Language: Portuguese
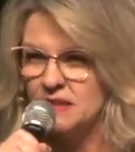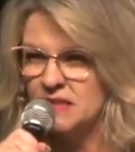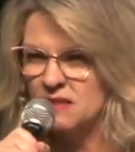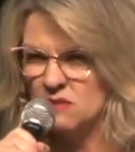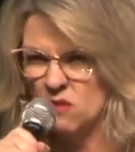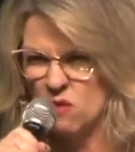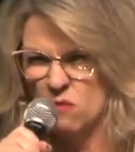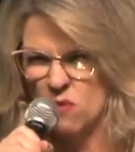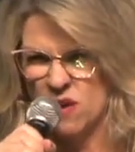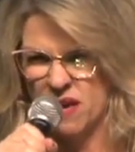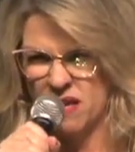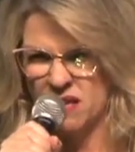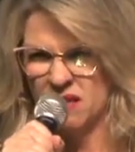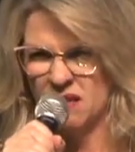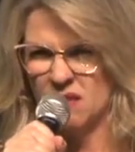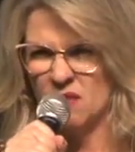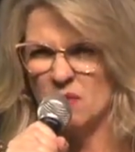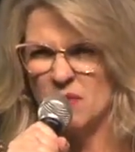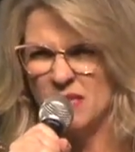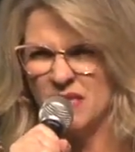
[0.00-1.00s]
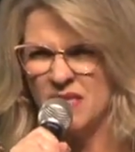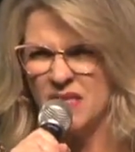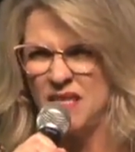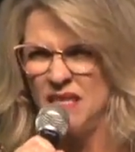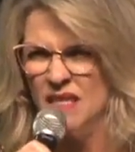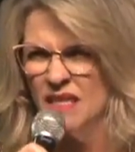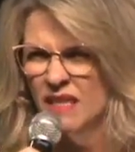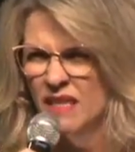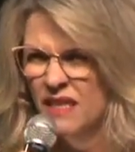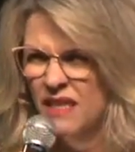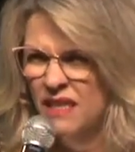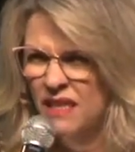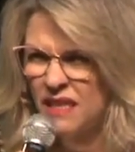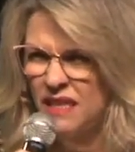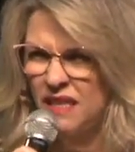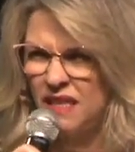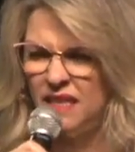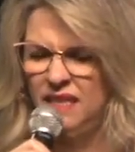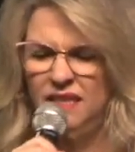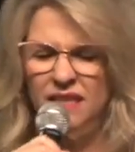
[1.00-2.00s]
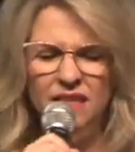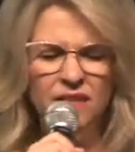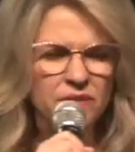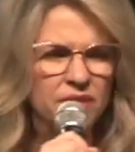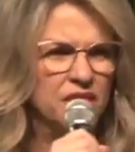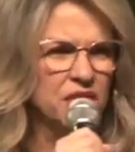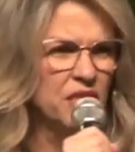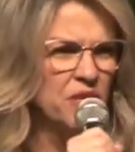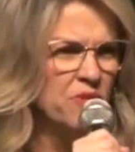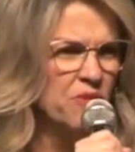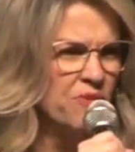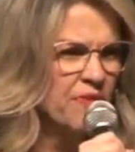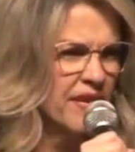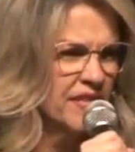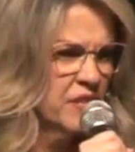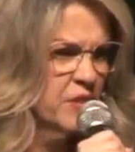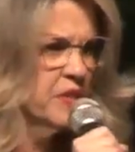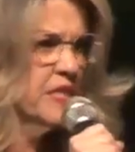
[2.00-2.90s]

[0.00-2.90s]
Eu disse, como é? Como assim? Não, deixa de conversa.